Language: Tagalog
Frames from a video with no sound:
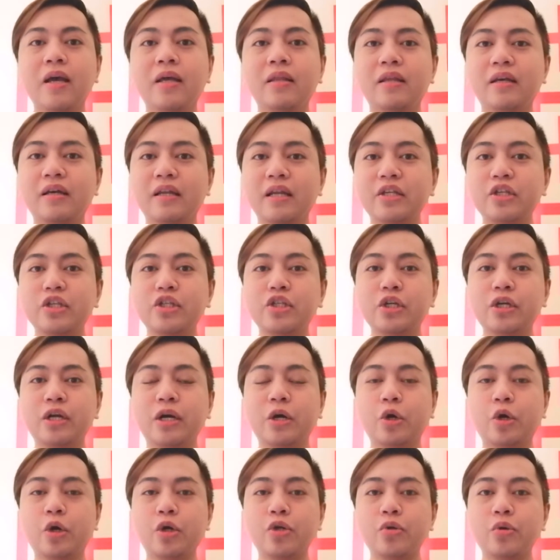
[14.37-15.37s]
Nag-register
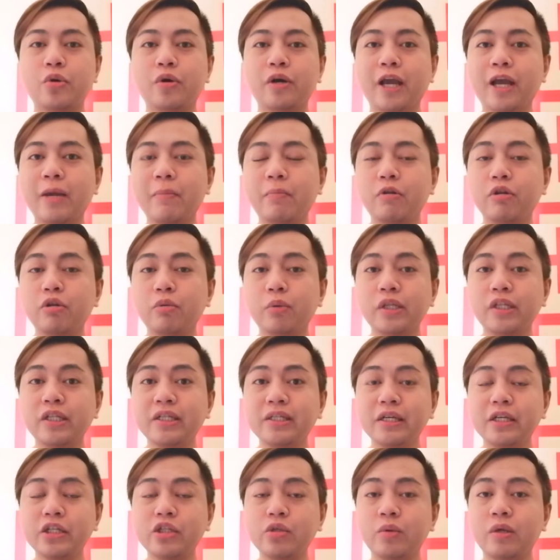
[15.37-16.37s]
ako noong April
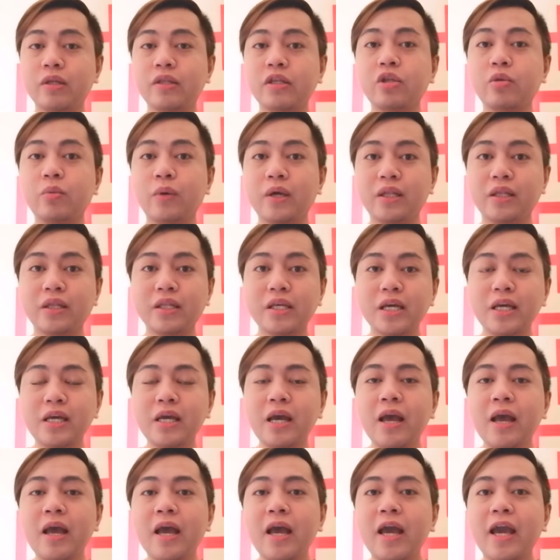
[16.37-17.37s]
26, 2020
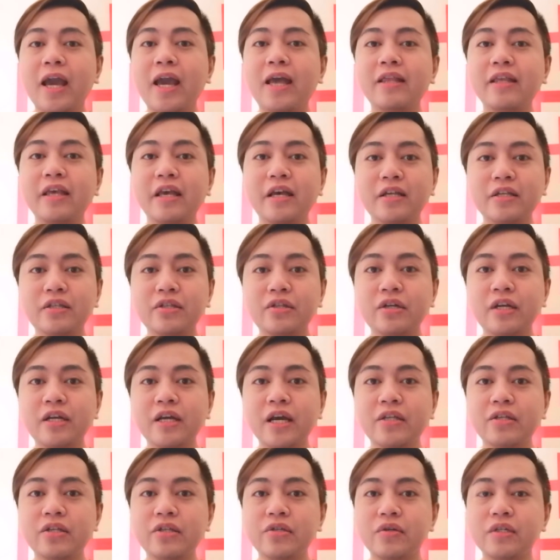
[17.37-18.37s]
and
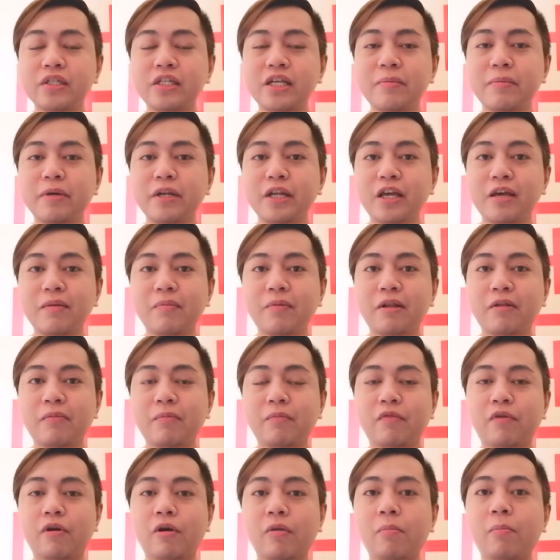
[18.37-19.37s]
yesterday I just received an email
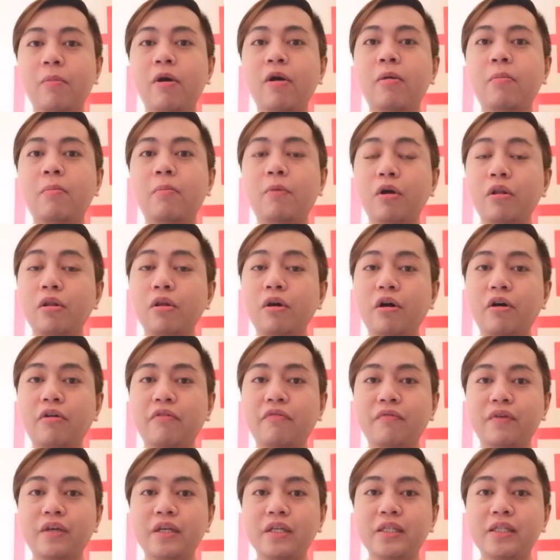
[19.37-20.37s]
from Polo
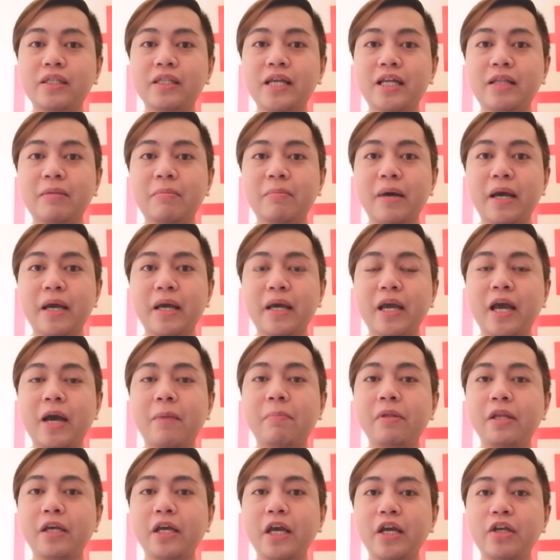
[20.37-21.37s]
Office that my
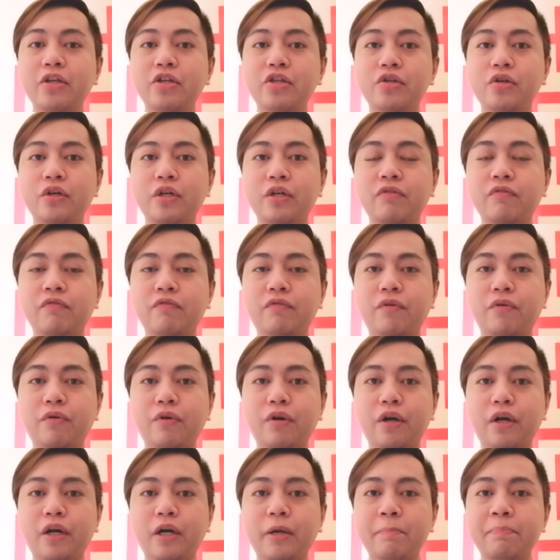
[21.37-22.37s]
application
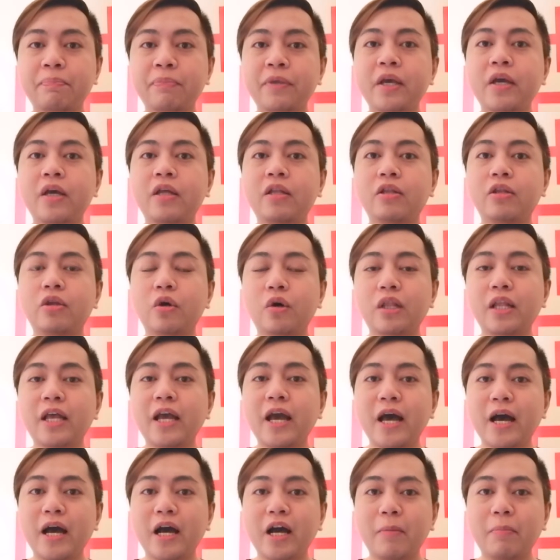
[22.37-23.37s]
for Dole
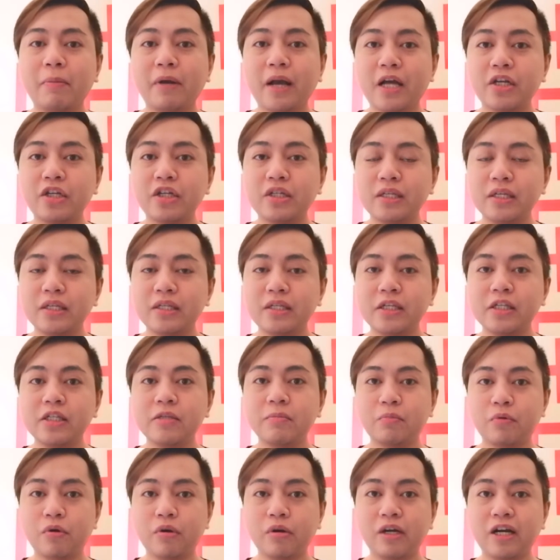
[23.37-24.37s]
ACAP Cash Assistance
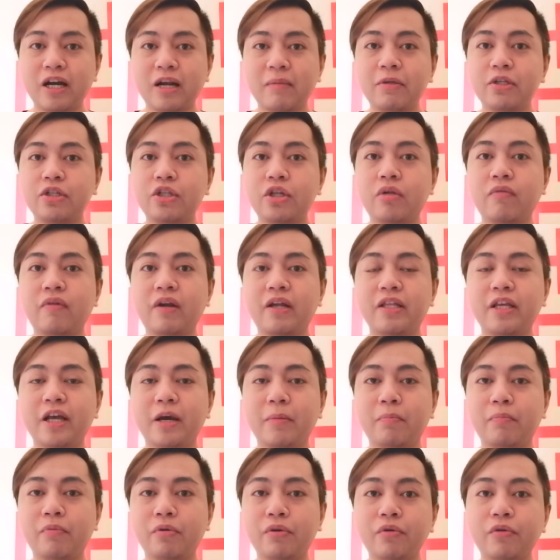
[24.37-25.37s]
Program is already
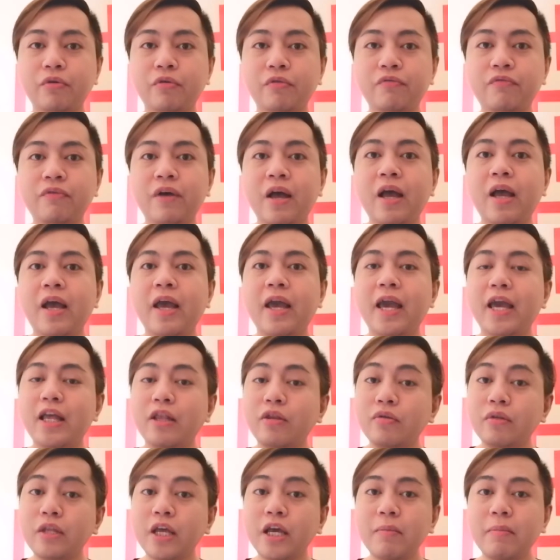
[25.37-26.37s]
approved
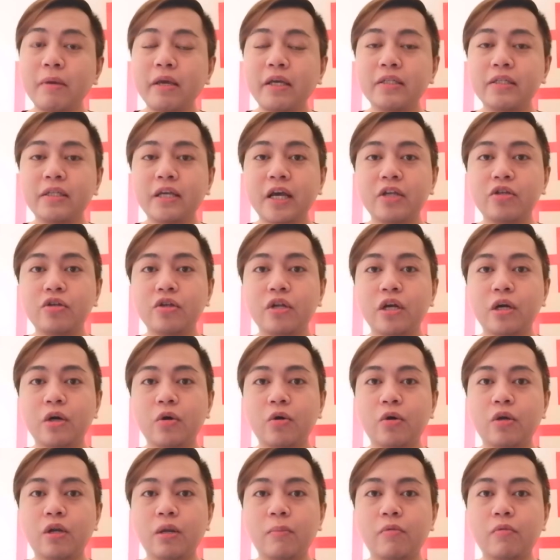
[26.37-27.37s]
and today may schedule
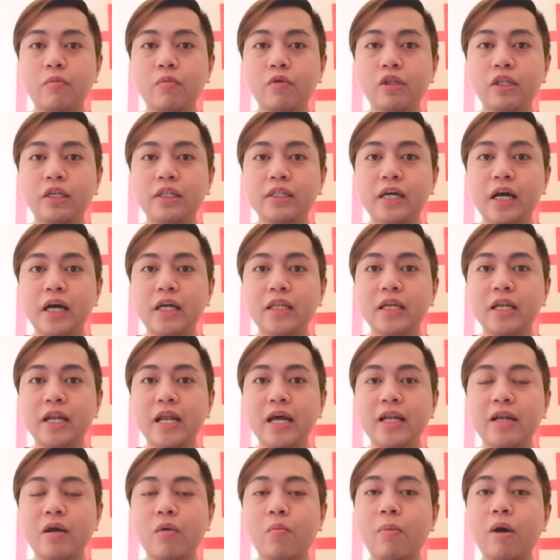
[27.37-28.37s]
ako na pumunta sa
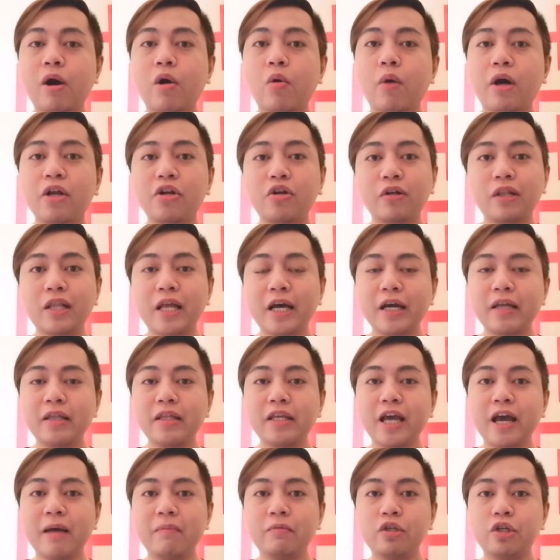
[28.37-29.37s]
kanila ng mga 1 o'clock in
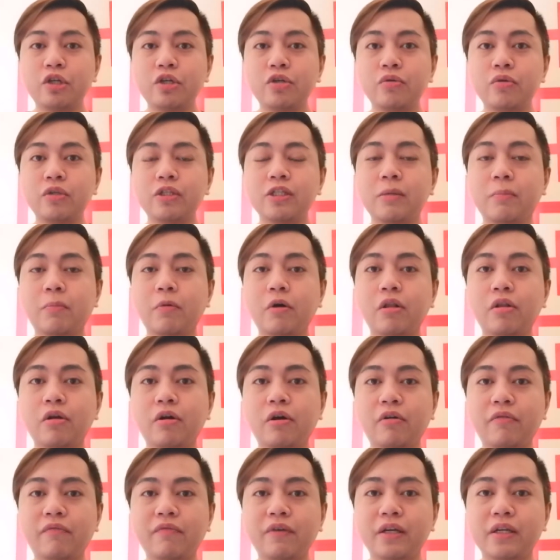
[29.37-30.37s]
the afternoon sa Polo
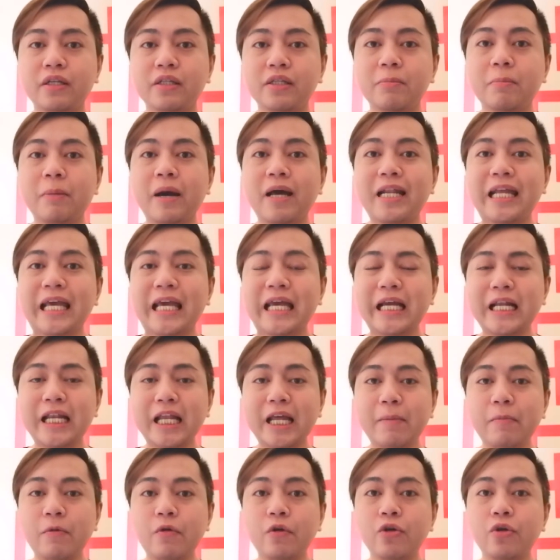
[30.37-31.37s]
Office office para
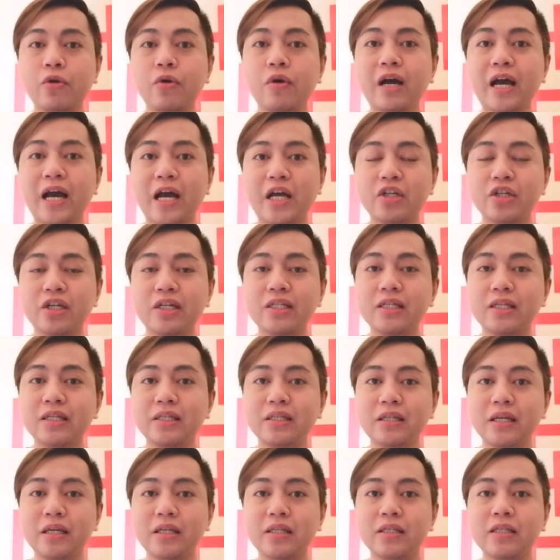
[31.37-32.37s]
i-claim ko yung cash
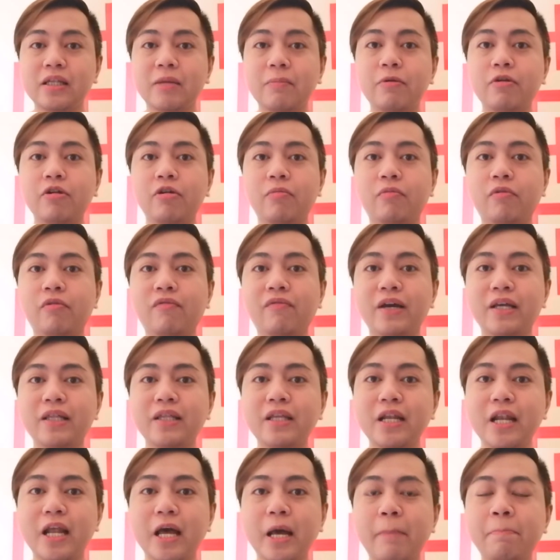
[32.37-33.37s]
assistance na pinoprovide
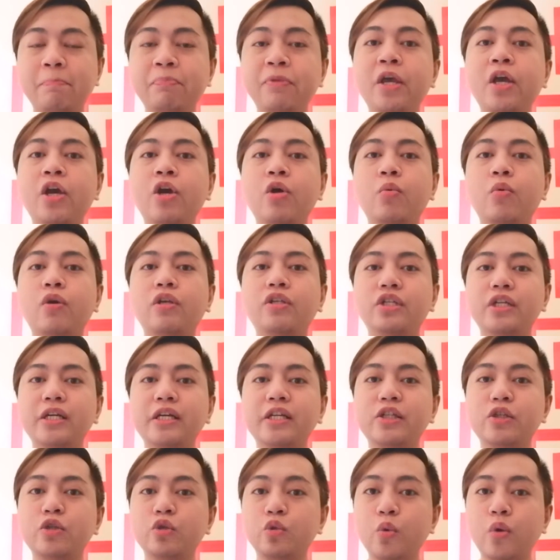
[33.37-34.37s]
nila which
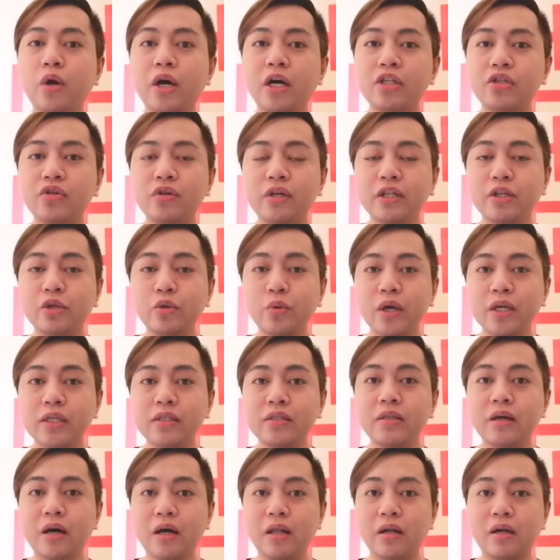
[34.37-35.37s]
is 200
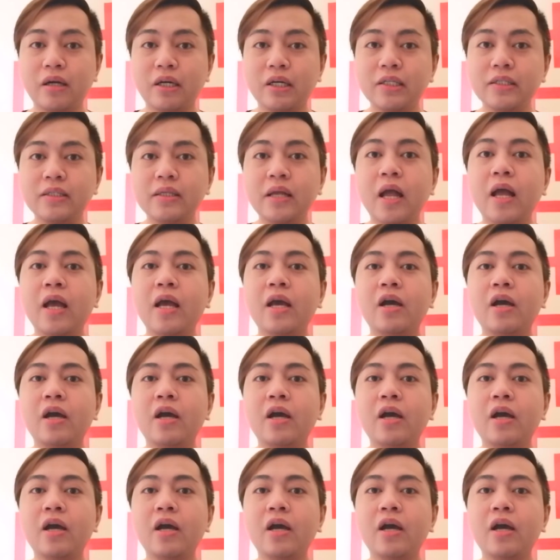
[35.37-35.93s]
US dollars